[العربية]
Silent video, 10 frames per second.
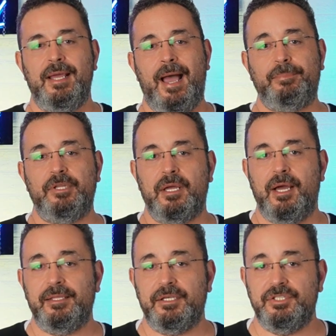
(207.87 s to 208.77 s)
عبد
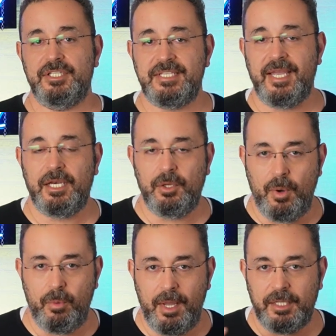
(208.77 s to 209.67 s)
القادر الجزائري
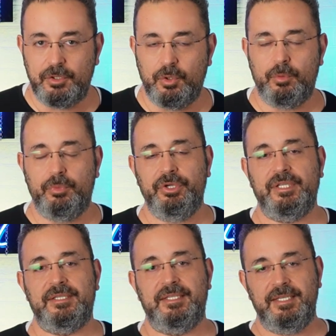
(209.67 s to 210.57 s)
ووالده
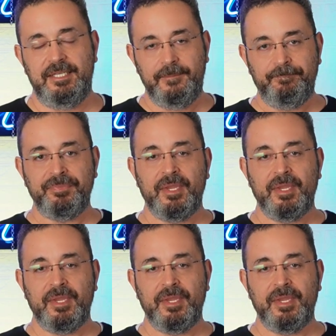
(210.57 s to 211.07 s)
محي الدين